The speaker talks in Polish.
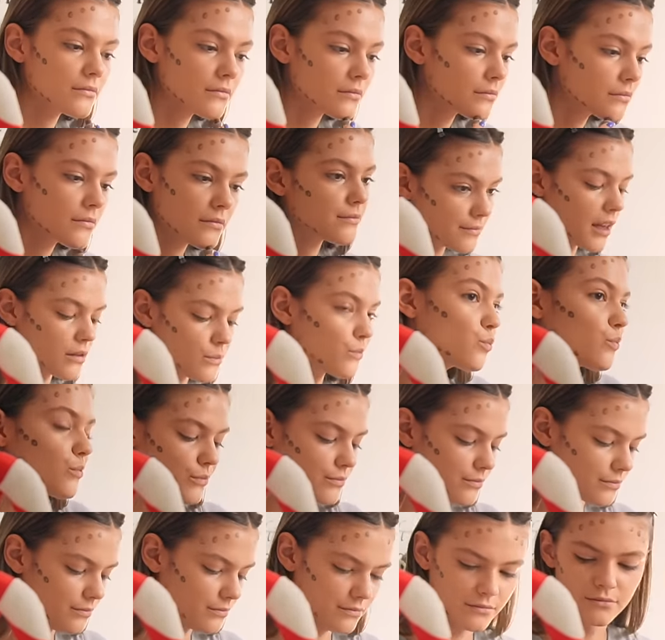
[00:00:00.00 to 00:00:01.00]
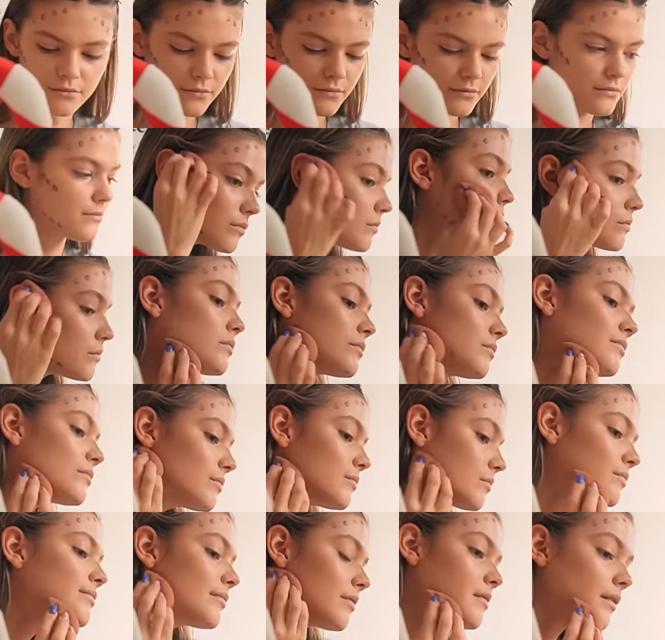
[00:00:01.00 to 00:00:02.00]
był taki fajnie
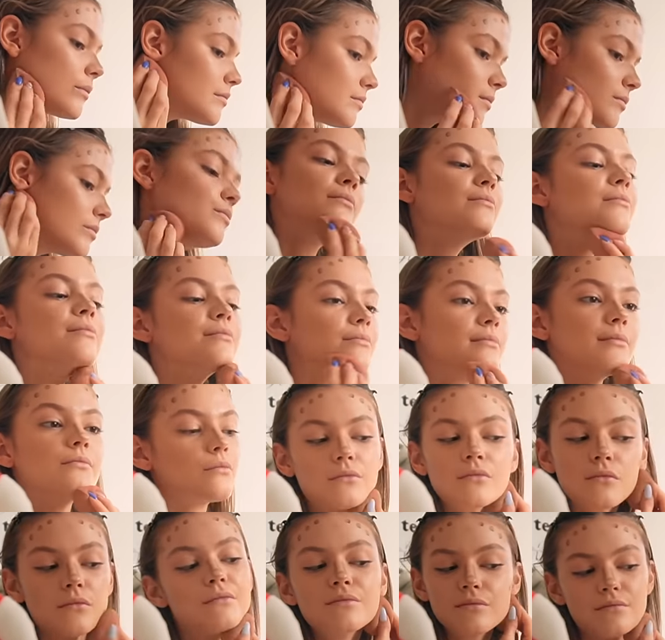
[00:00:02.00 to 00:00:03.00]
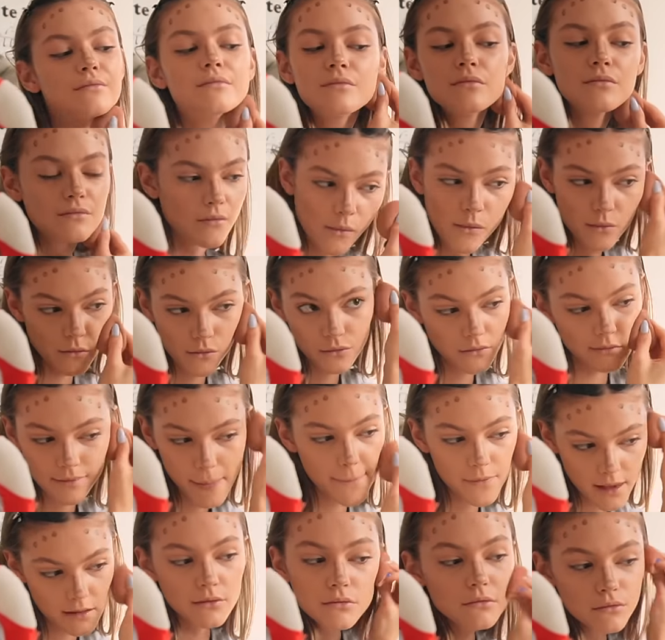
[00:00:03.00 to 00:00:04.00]
dopieszczony, więc zrobiłam go takiego nie
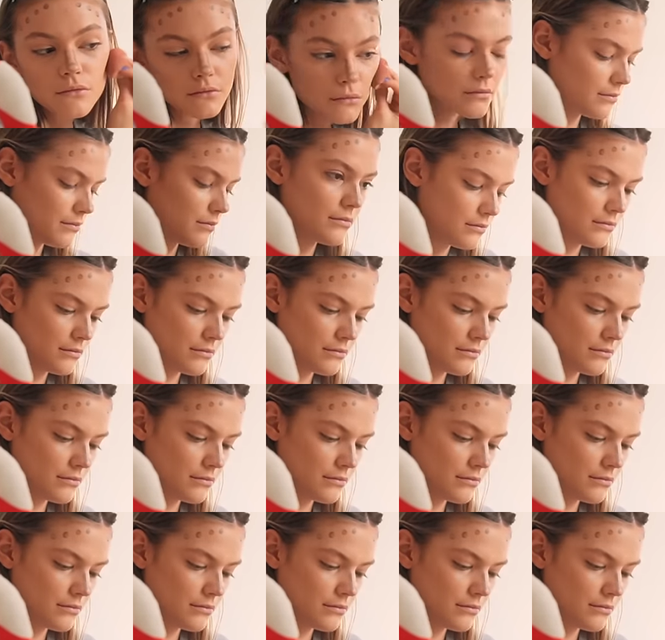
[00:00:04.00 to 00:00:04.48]
typowego.